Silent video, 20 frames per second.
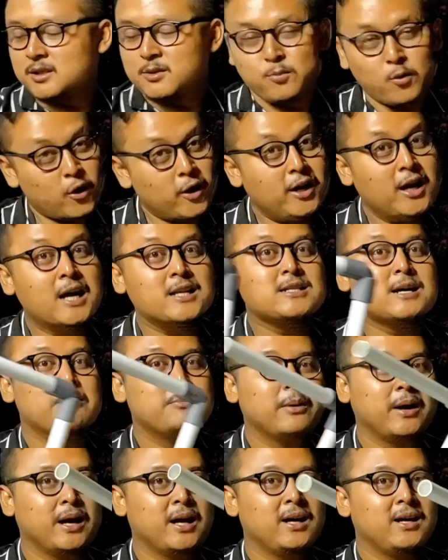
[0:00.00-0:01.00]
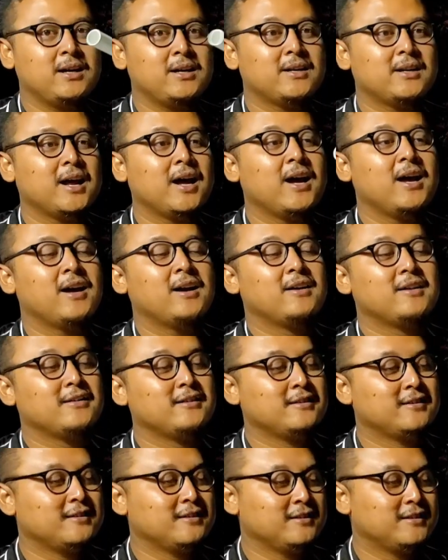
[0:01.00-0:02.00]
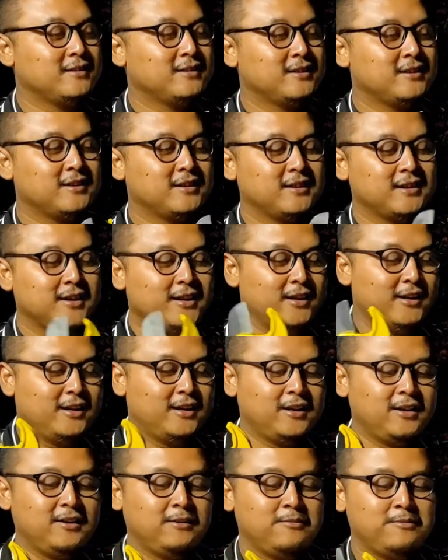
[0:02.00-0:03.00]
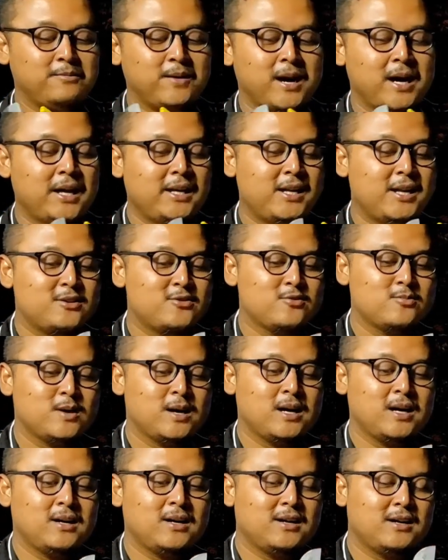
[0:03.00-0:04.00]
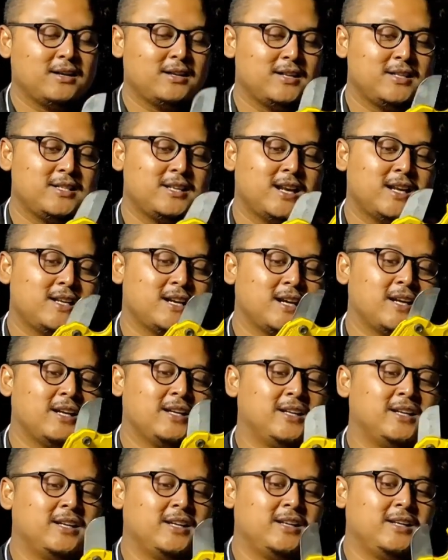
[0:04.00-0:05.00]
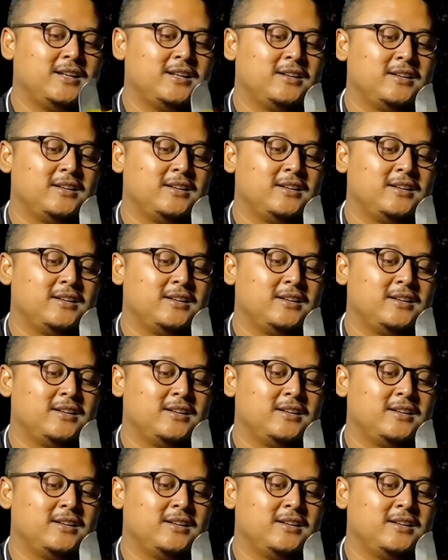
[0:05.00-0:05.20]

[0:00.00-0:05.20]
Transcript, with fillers: pokoknya nggak capek nah ini pakainya cuma di sini ada gerigi